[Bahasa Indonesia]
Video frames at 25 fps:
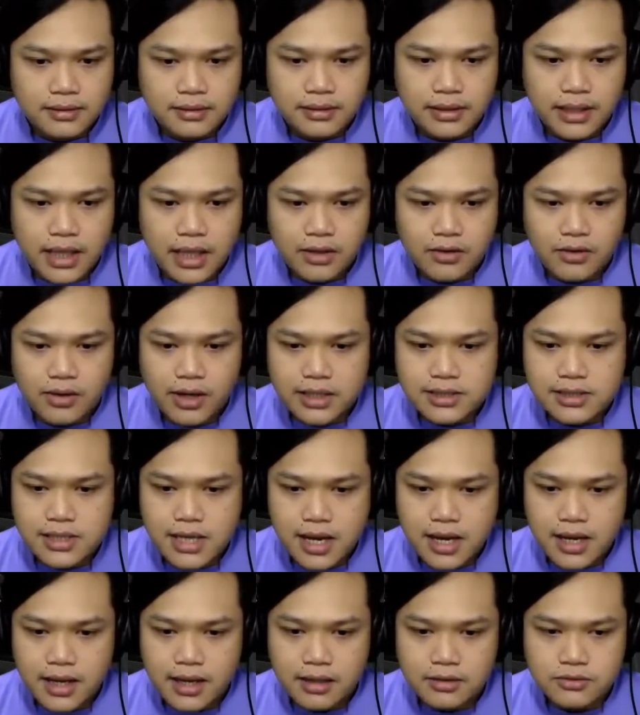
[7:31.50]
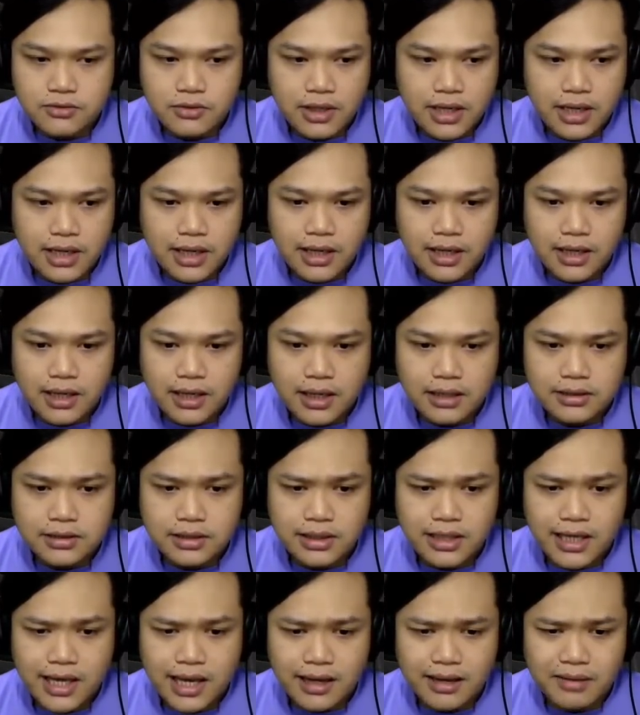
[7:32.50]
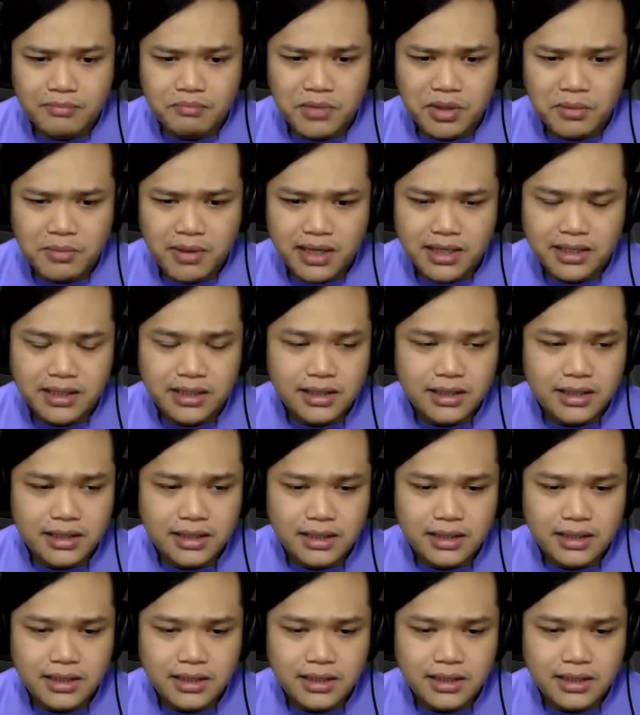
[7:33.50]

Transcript: Thank you guys ya yang sudah setia menemani